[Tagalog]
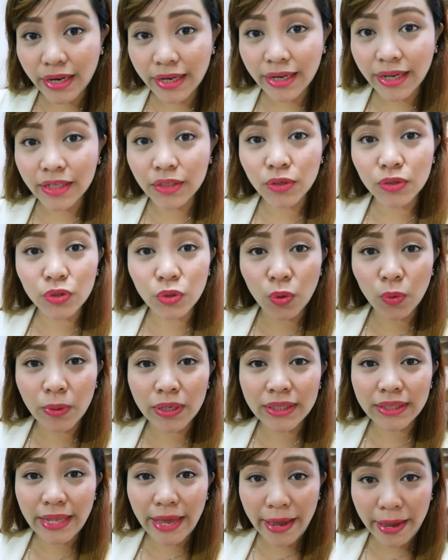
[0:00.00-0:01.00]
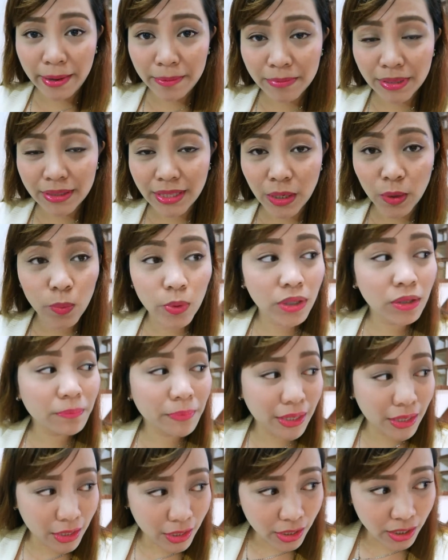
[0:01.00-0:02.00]
And I don't know what time they will
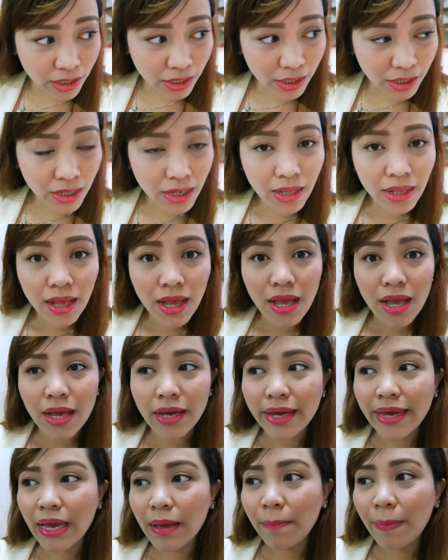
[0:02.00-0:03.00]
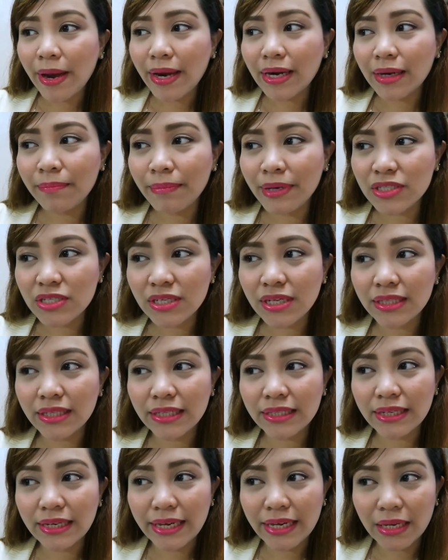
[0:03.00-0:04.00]
be here. Kaya parang medyo
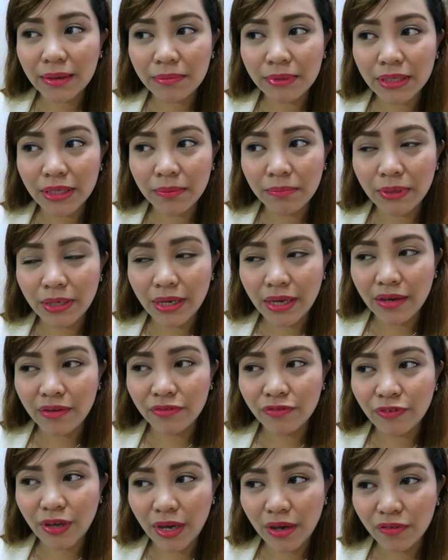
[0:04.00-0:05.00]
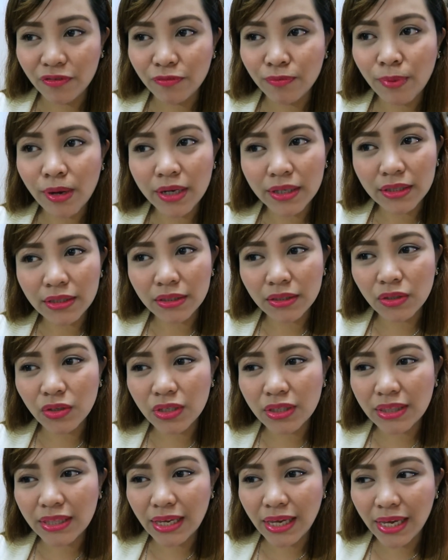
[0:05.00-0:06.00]
nade-delay kami ni BFF. But
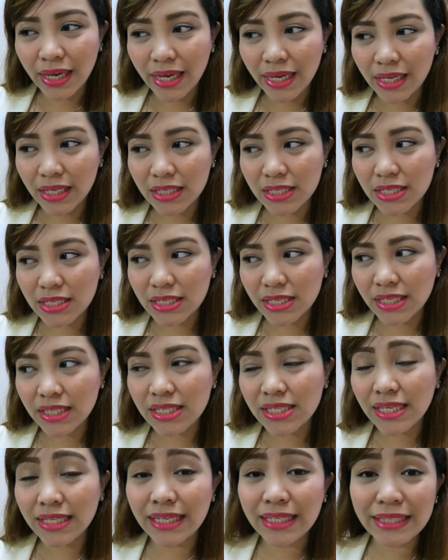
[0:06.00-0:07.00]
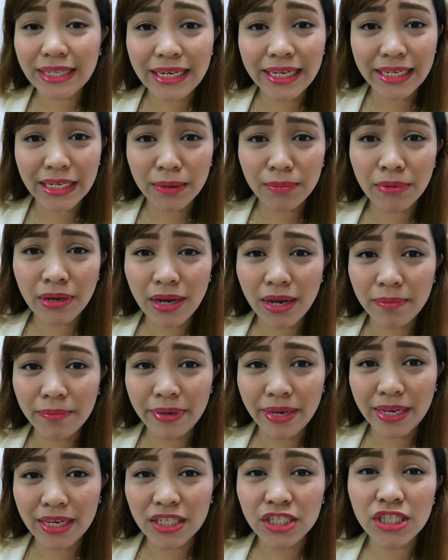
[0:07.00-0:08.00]
good thing is, since nade-delay naman
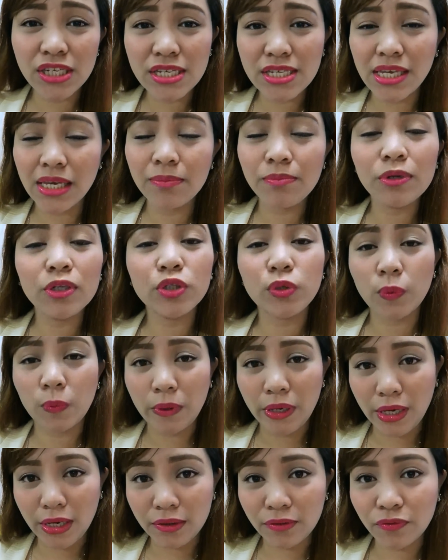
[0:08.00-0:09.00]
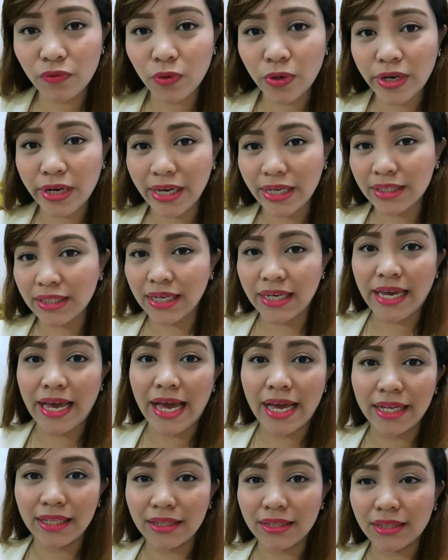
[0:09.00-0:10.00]
kami, she's able to wait for
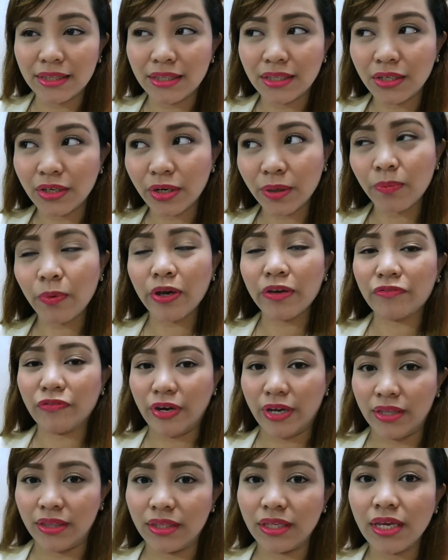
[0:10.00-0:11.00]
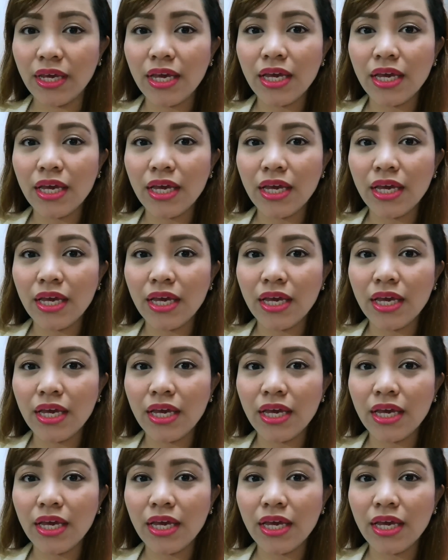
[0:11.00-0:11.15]
Adrian, her boyfriend.